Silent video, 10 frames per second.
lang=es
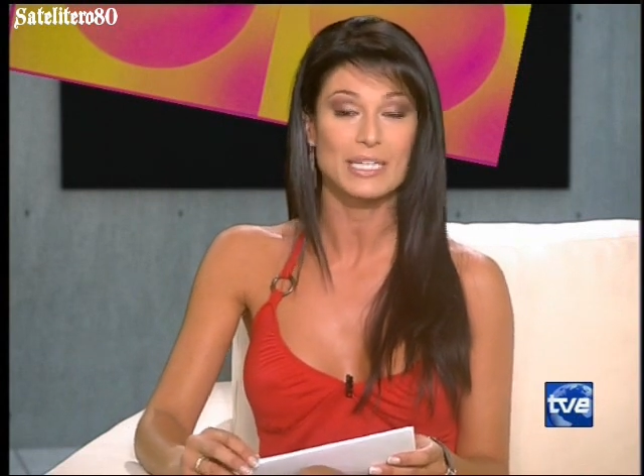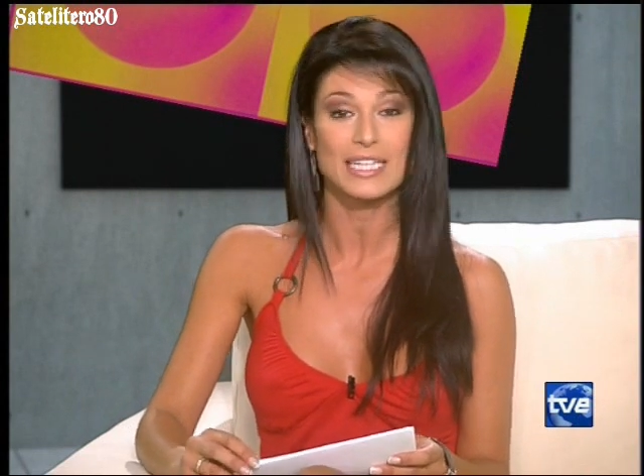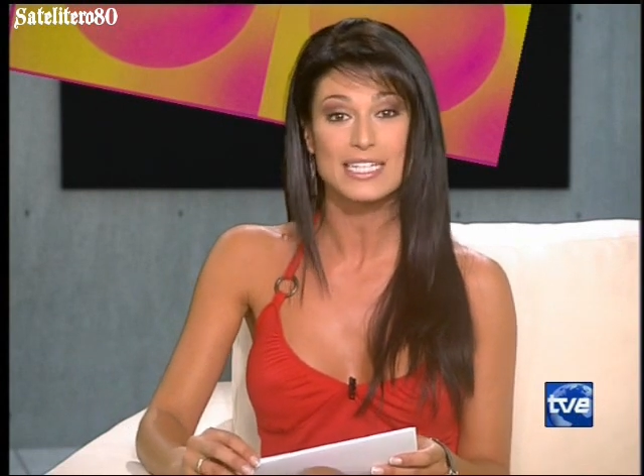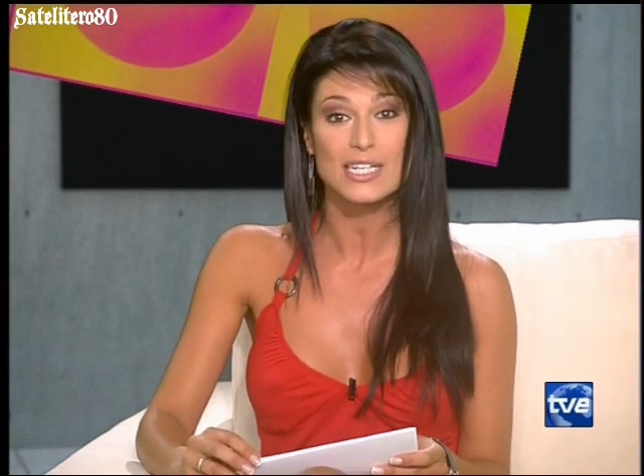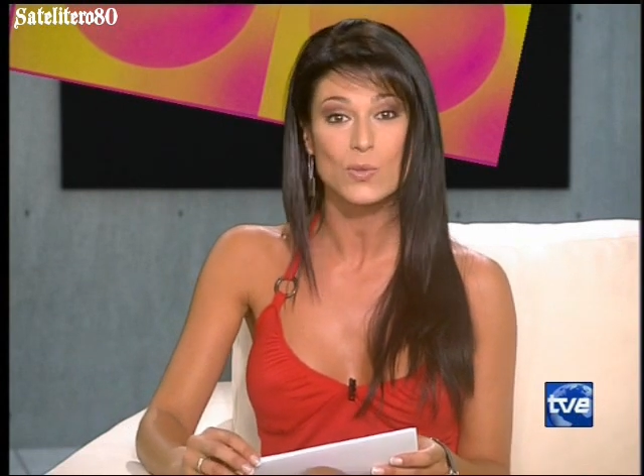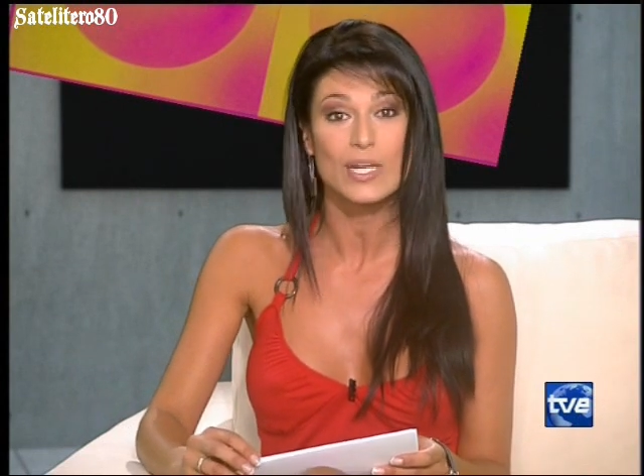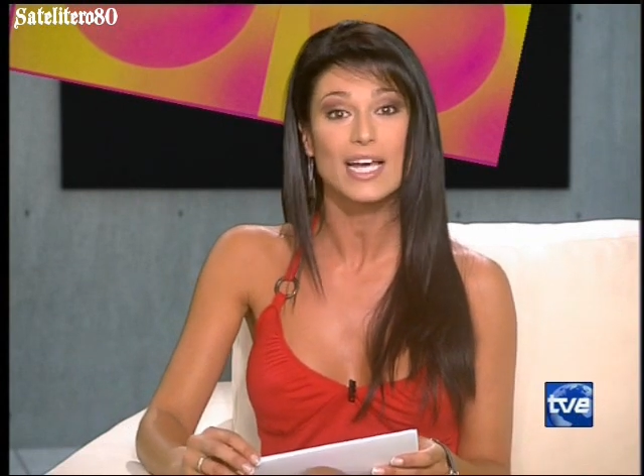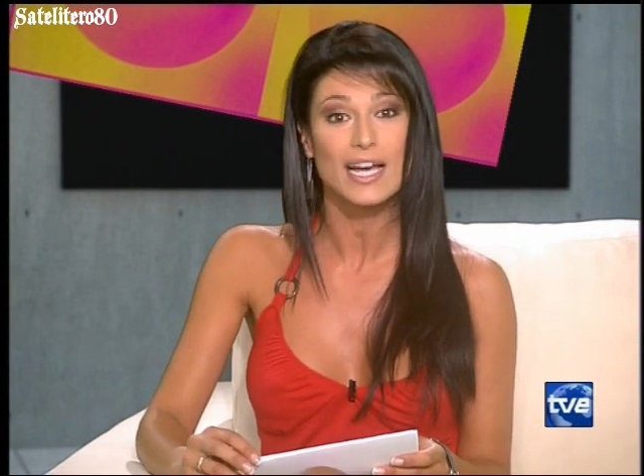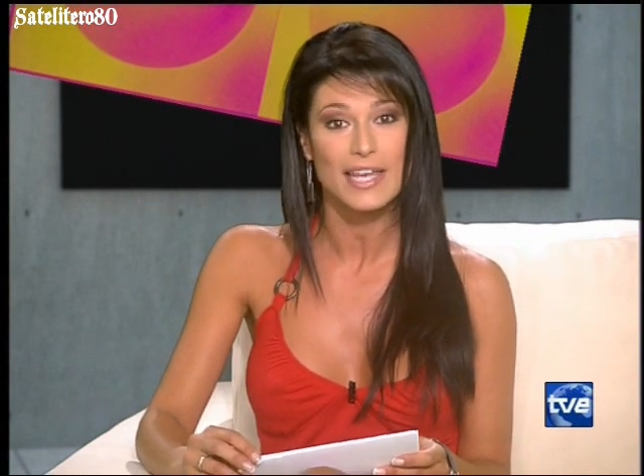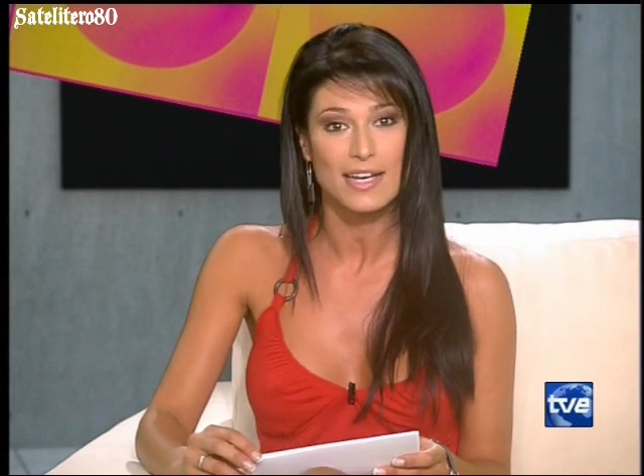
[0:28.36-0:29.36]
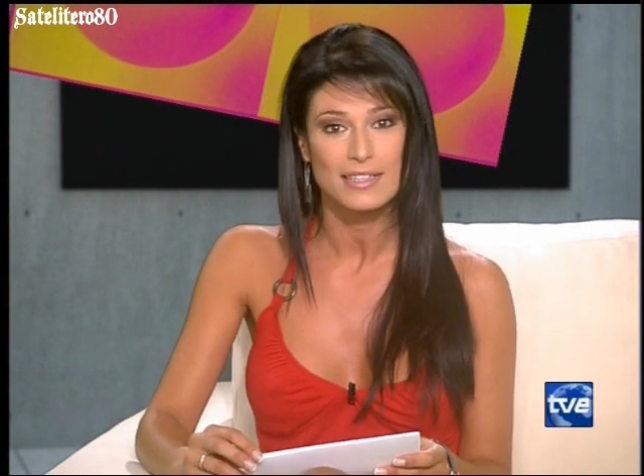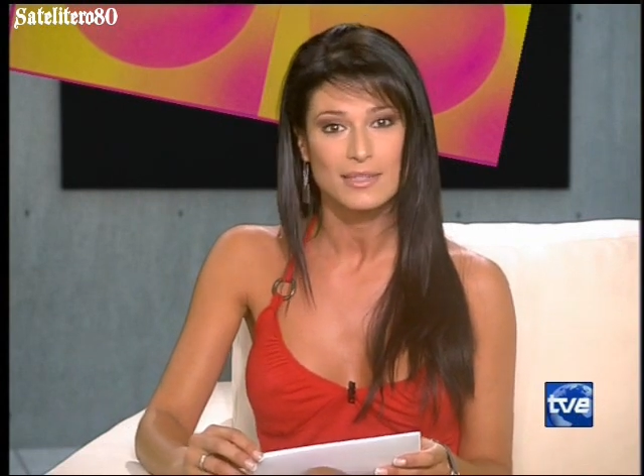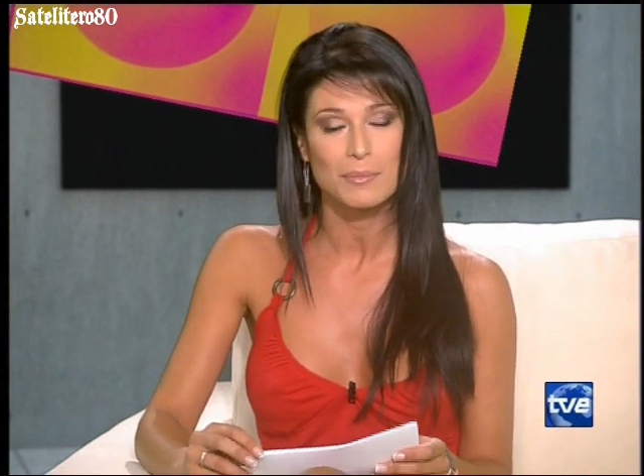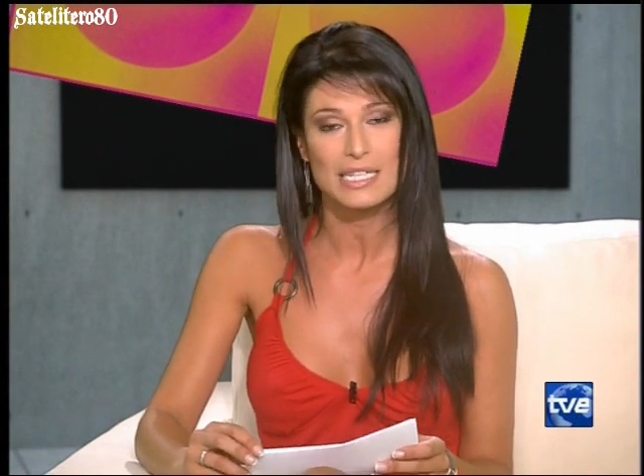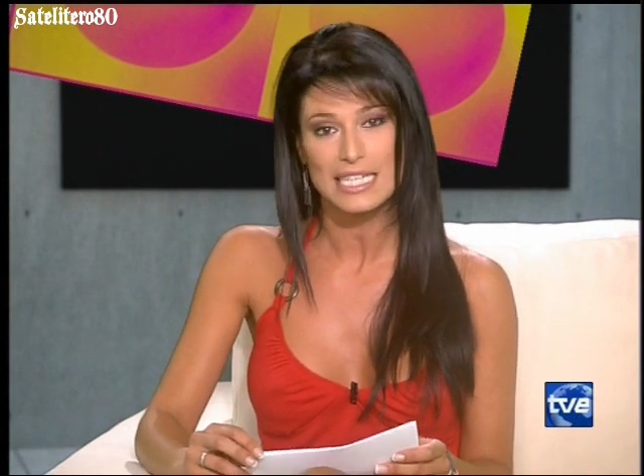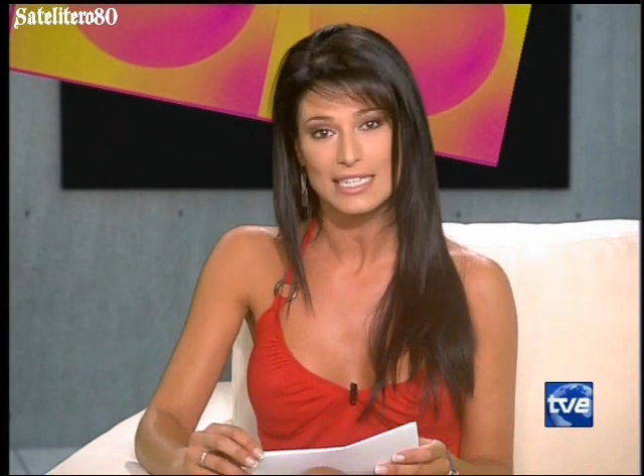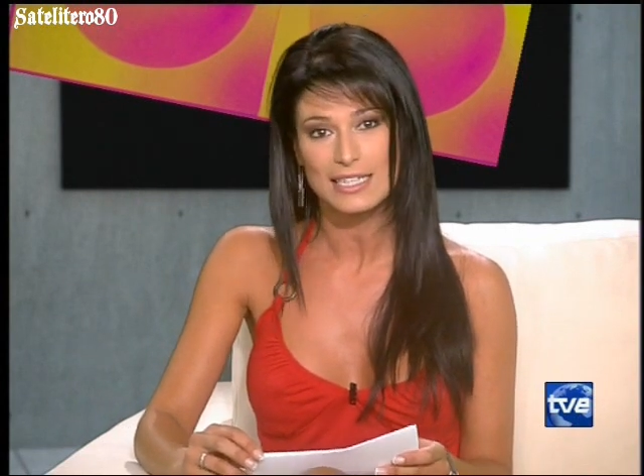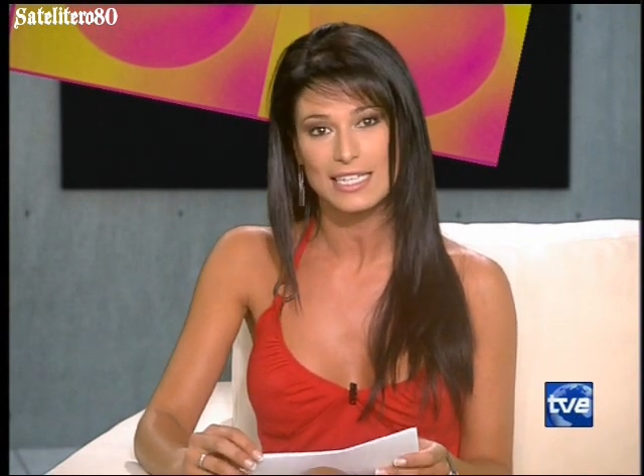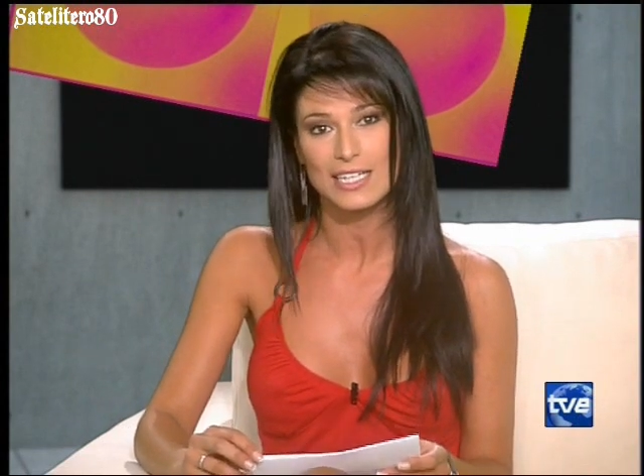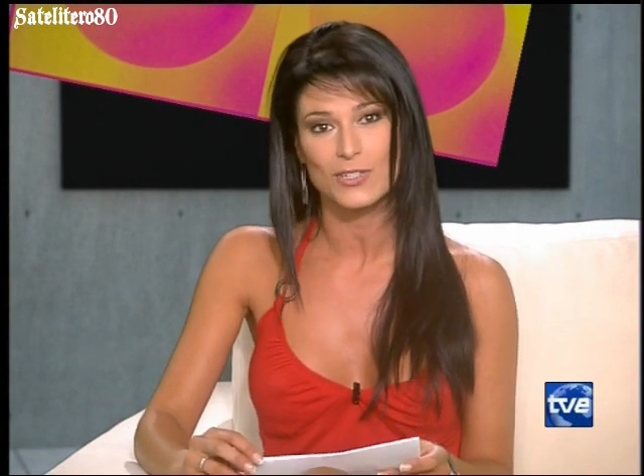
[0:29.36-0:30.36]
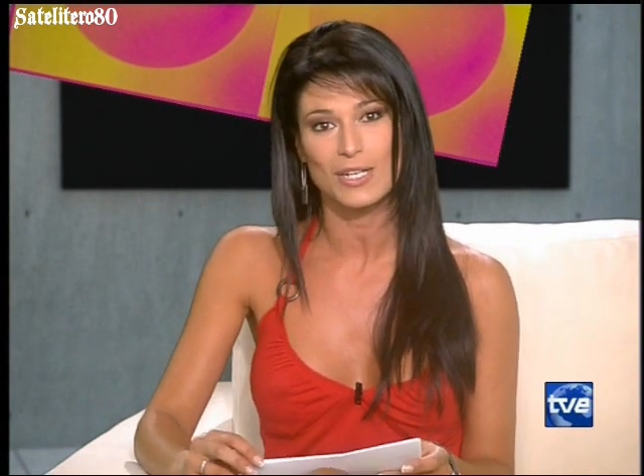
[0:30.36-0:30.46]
y mientras Jesulín calla, bastante tiene